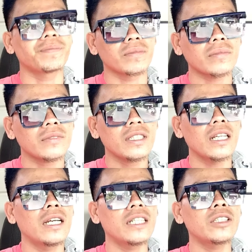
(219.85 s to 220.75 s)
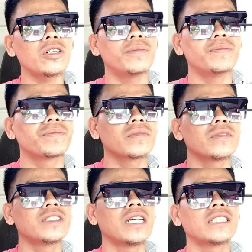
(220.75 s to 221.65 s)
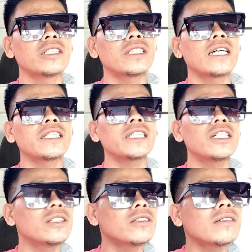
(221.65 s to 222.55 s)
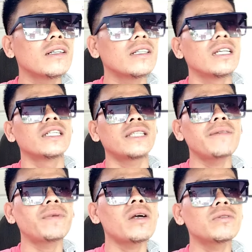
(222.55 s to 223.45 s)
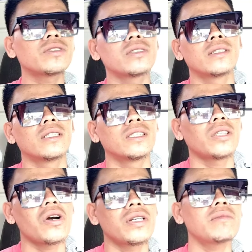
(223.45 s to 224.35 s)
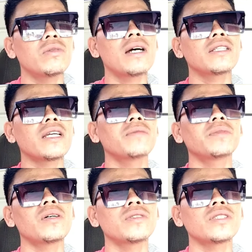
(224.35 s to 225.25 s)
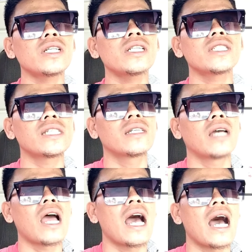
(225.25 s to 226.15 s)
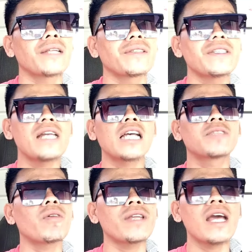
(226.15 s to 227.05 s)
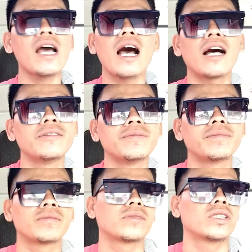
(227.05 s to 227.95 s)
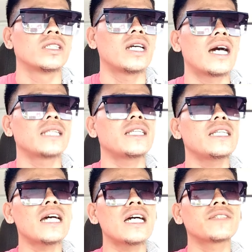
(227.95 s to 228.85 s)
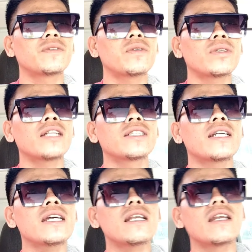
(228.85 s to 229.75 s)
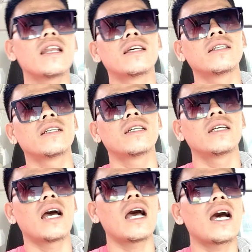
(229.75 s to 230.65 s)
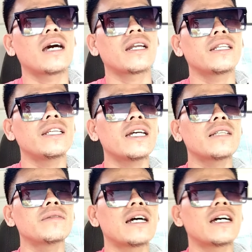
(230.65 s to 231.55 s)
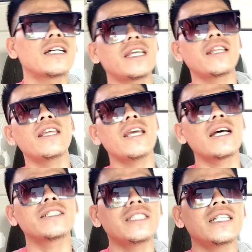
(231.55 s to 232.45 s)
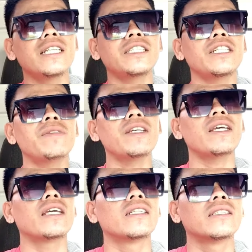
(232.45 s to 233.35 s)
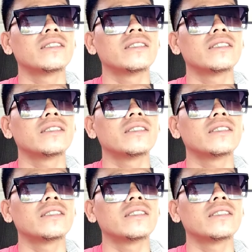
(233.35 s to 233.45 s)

ay ito, magsha-shoutout natin yung Team Prawns. So, number one Team Prawns is Athena Sporia. Atina Spuria Channel, Arian at ah, Rian ETV,